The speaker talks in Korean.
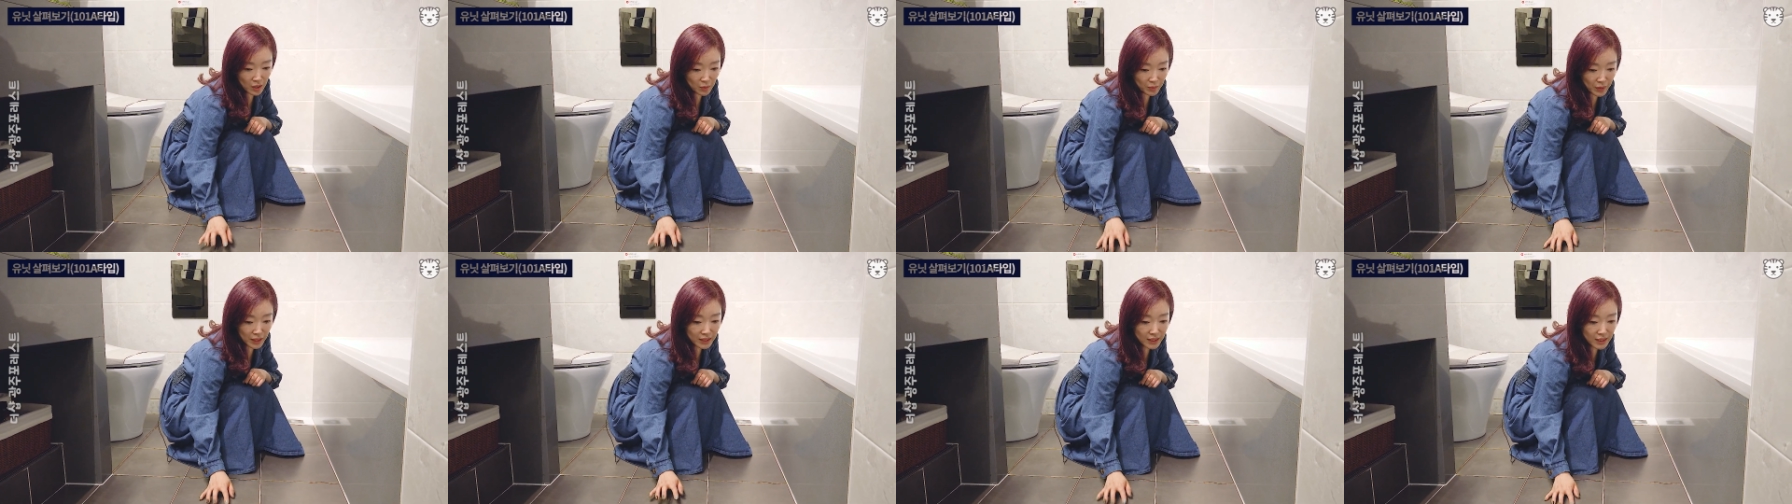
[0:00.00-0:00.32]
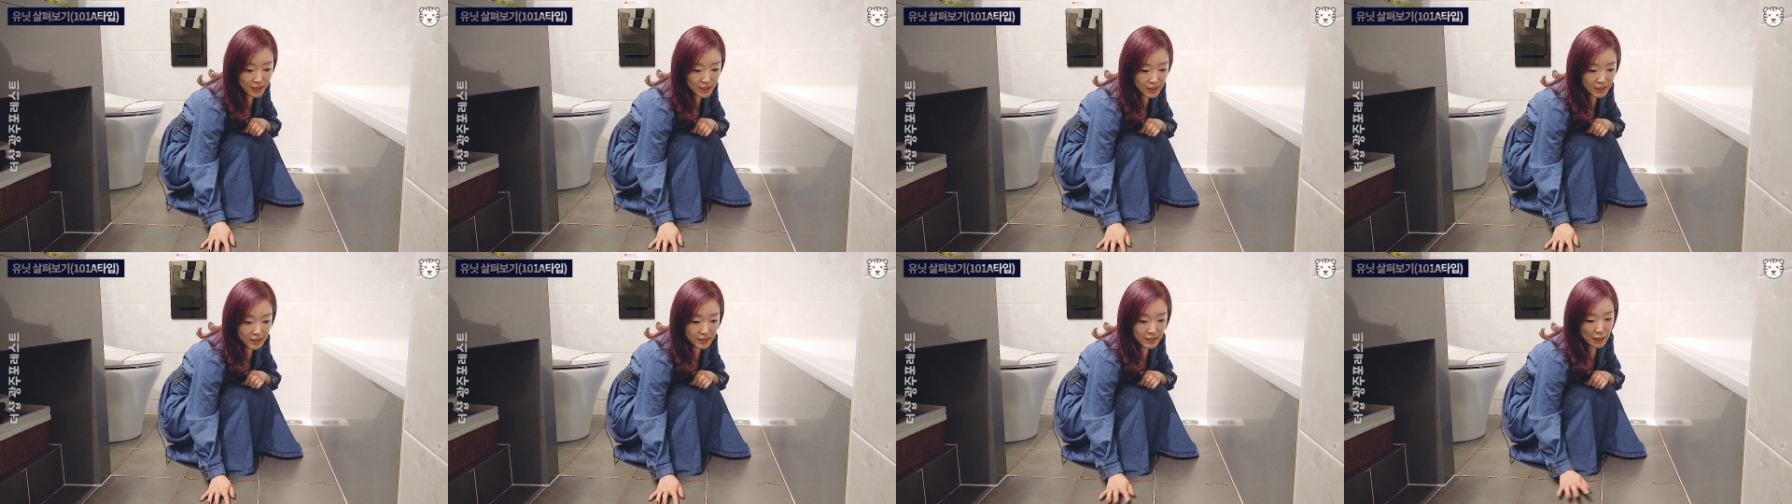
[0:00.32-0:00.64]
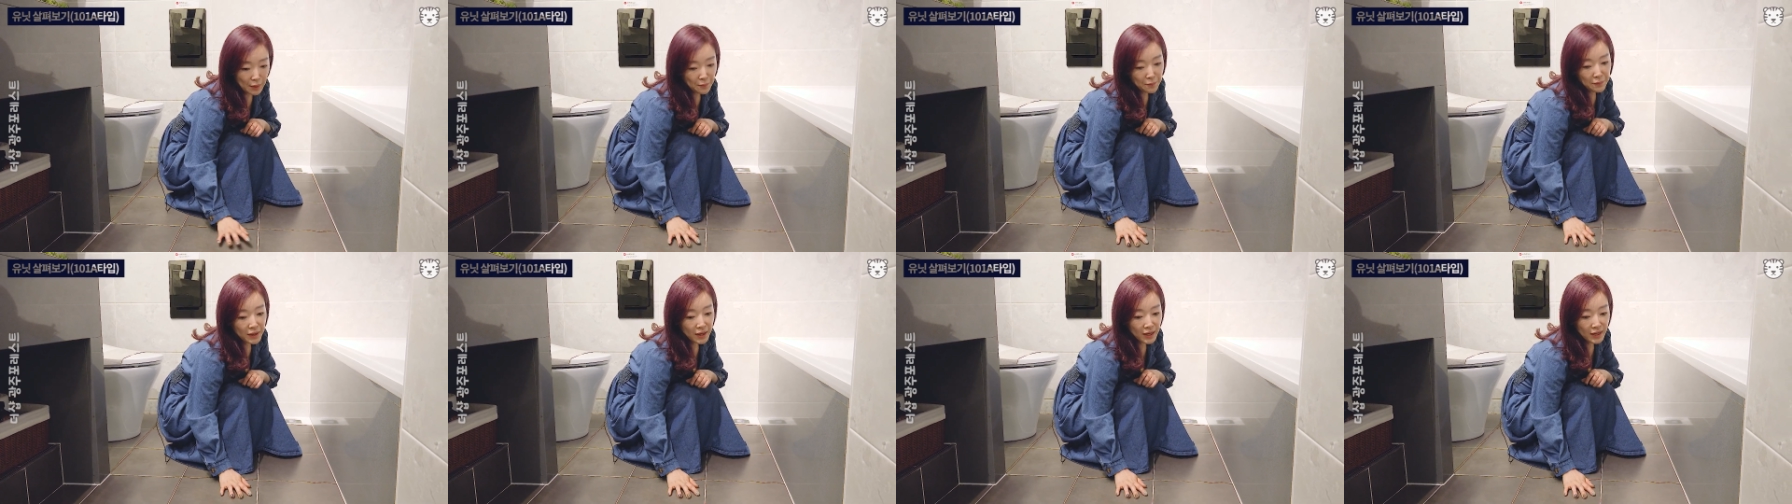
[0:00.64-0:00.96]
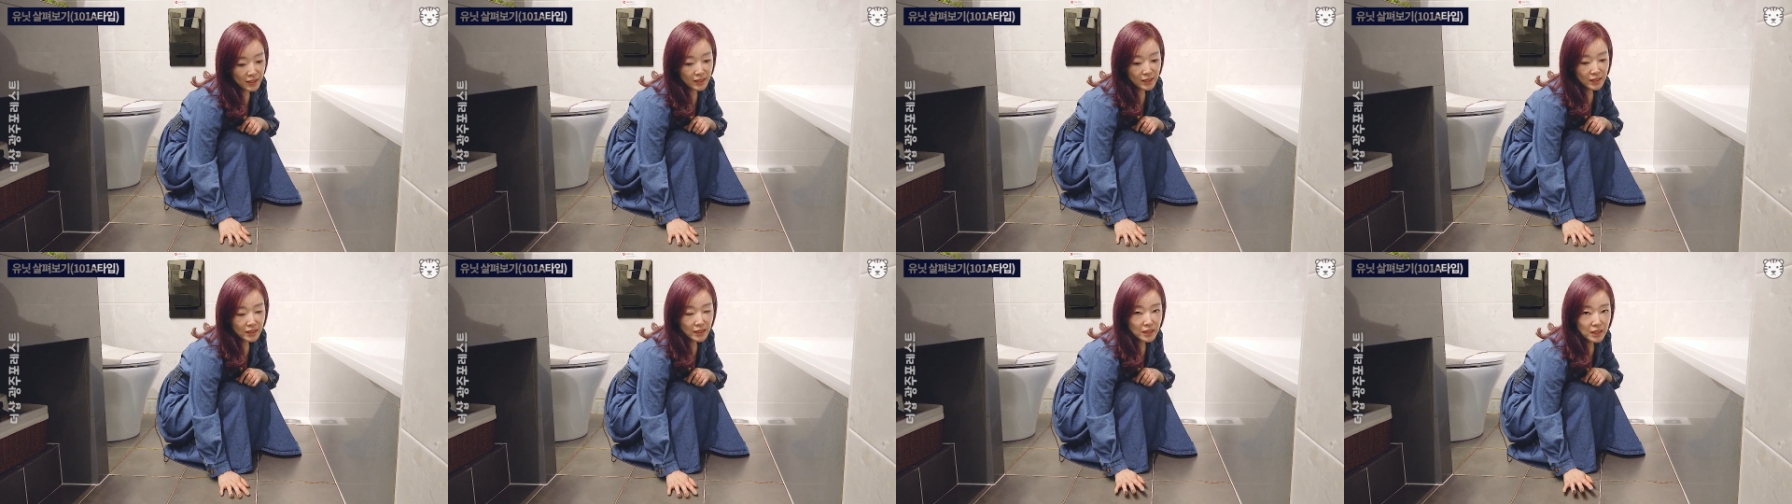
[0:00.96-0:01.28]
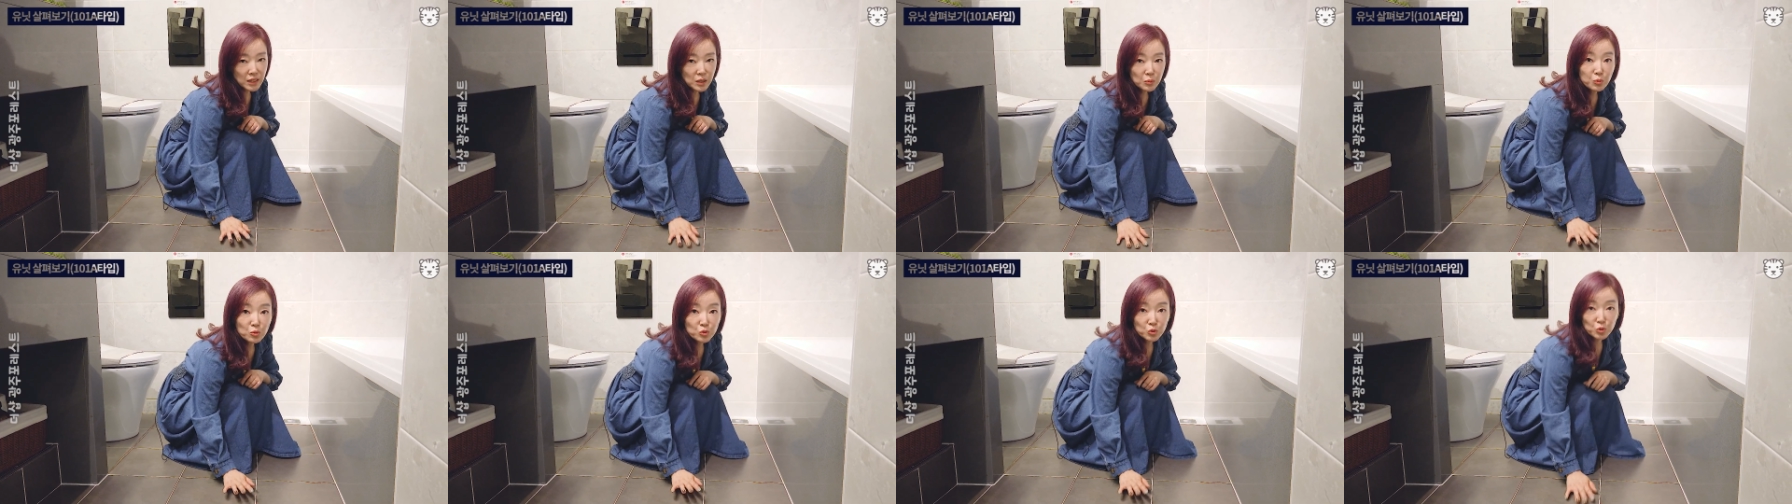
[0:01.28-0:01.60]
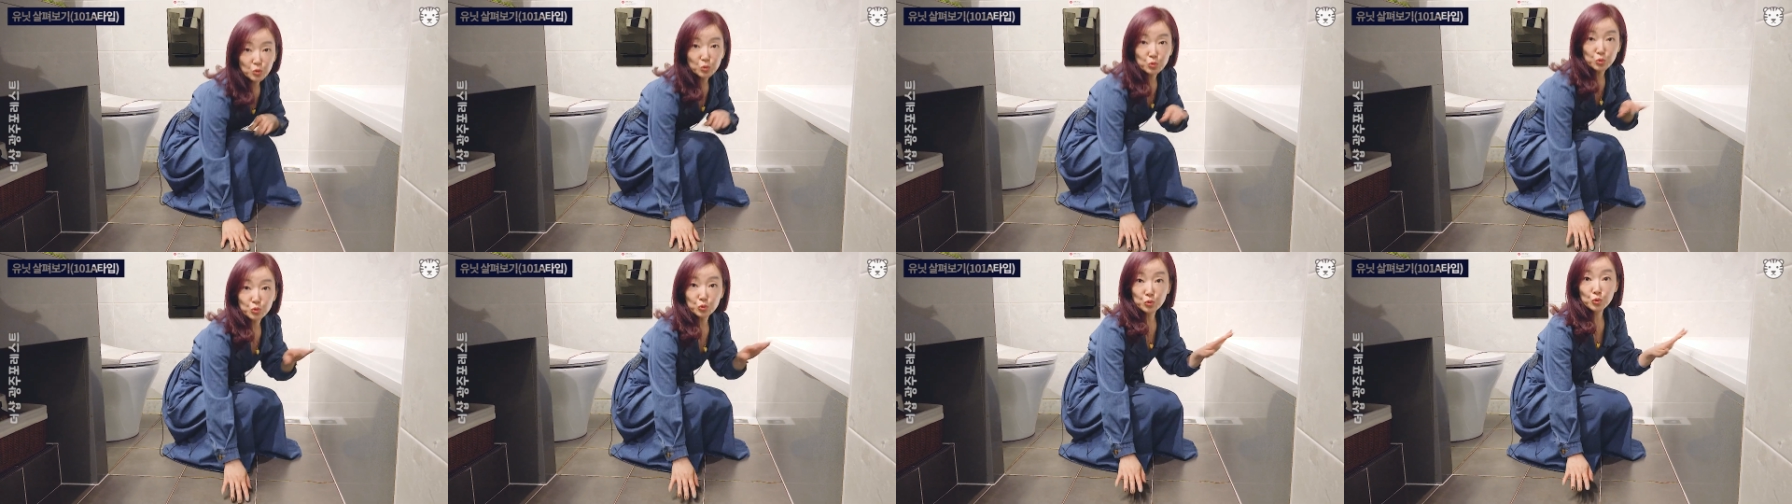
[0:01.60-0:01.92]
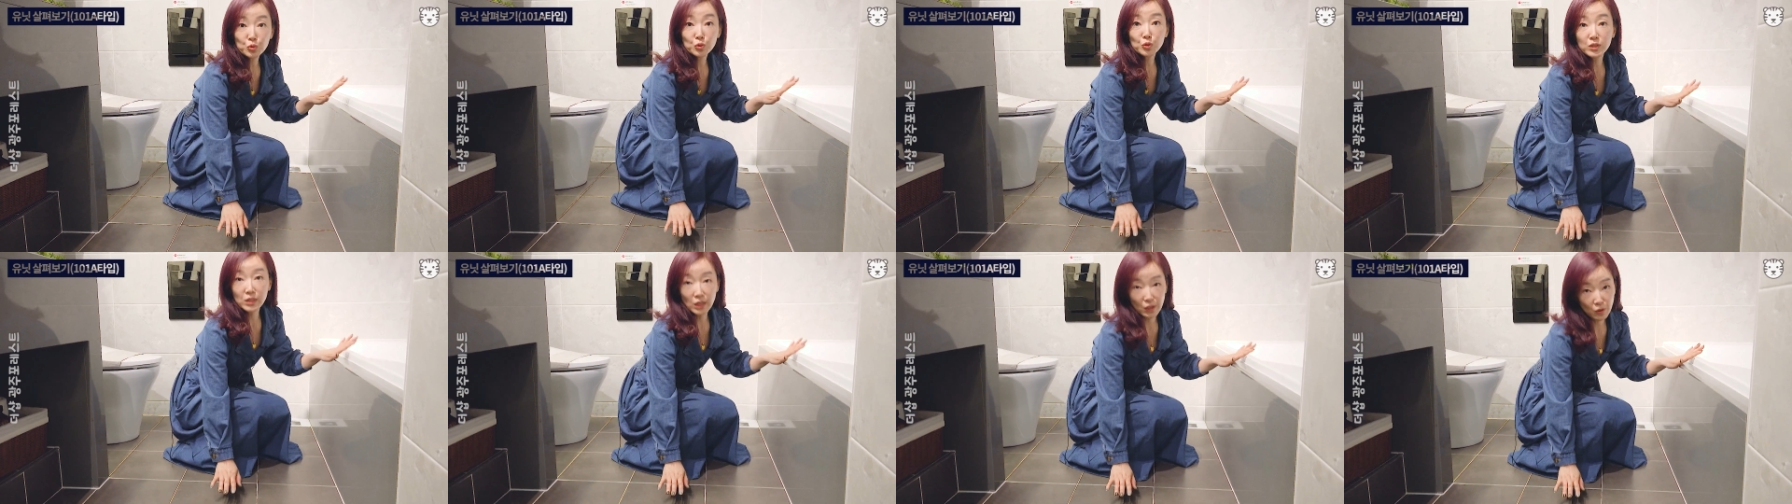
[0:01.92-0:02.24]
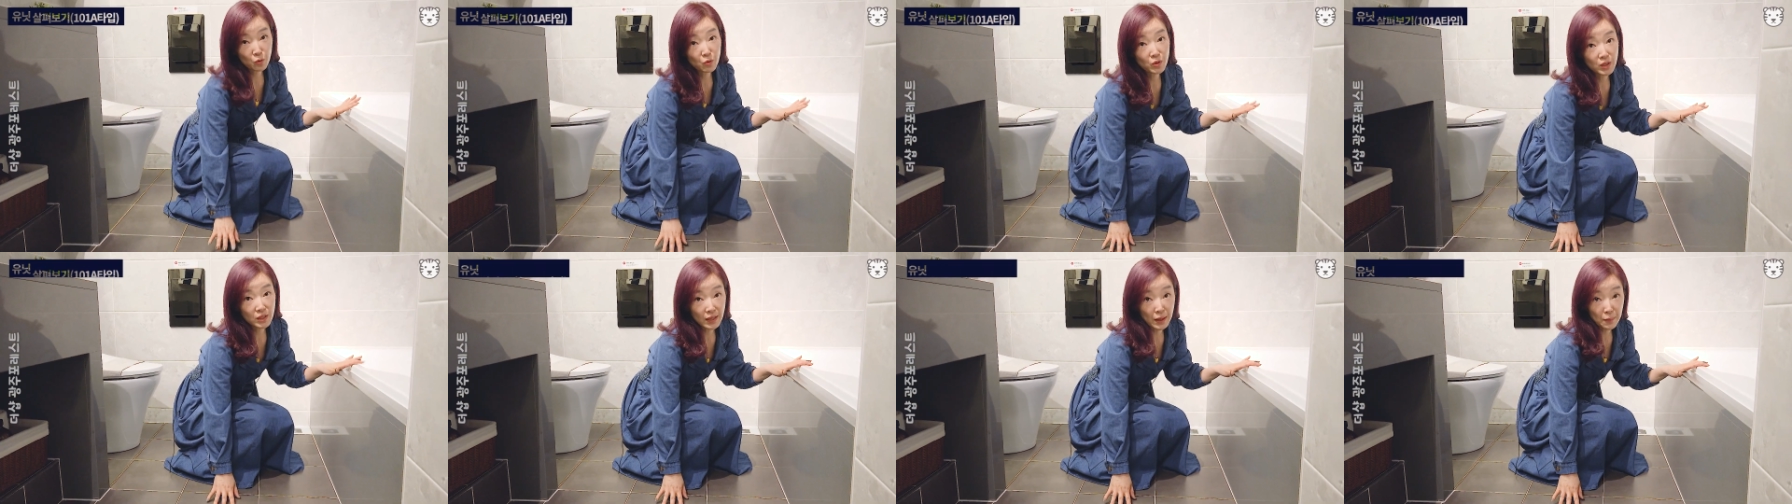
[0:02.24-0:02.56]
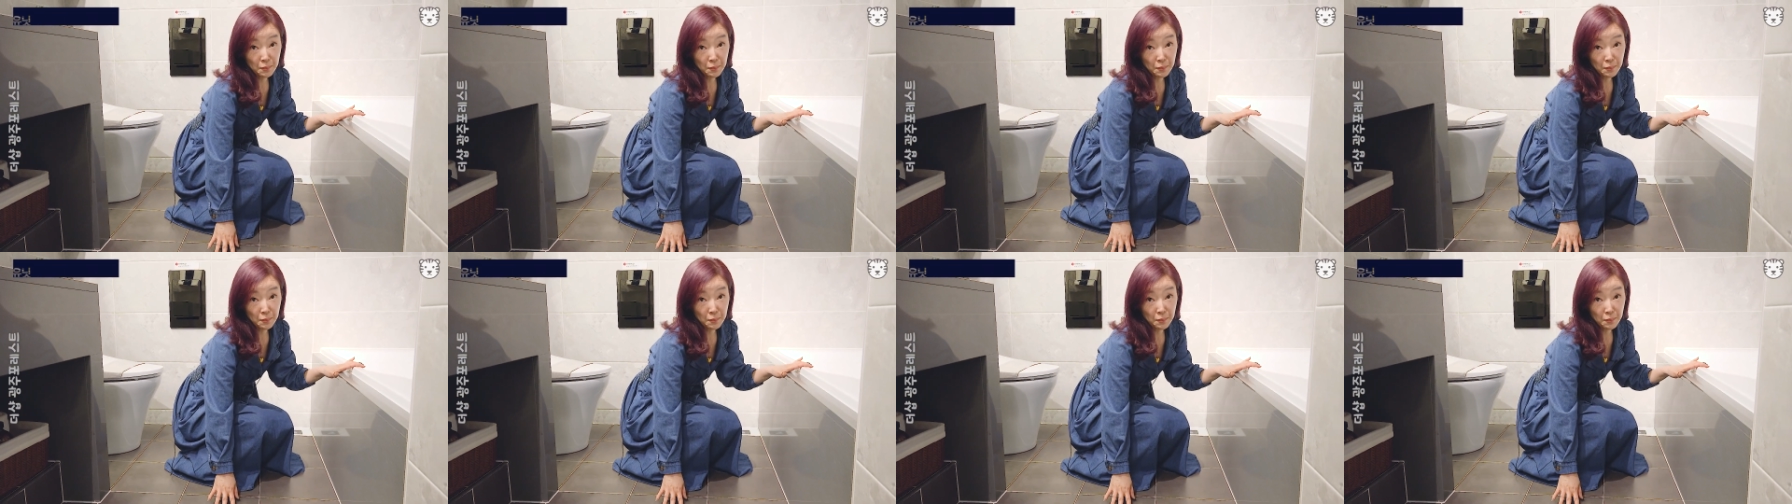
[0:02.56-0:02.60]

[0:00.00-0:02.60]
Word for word: 바닥에는 난방이 기본적으로 제공이